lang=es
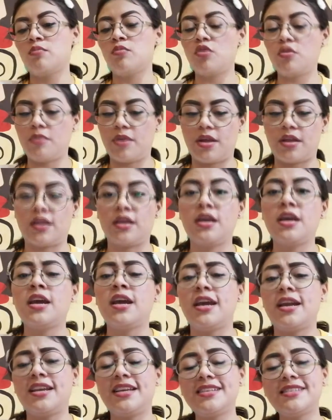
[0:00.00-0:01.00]
Muy bien,
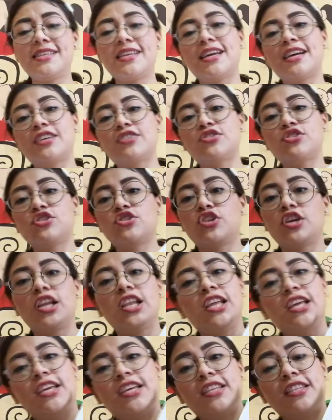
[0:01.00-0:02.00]
en este caso yo
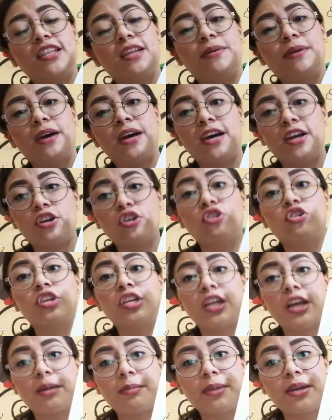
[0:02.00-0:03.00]
elegí trabajar
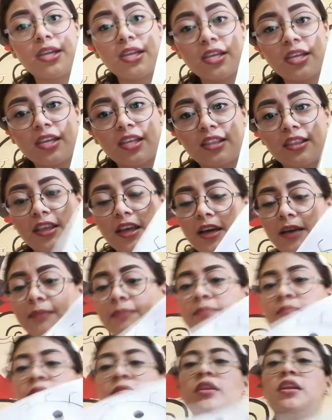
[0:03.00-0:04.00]
con la mariquita
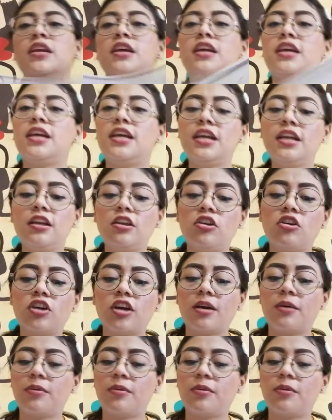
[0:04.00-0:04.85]
y lo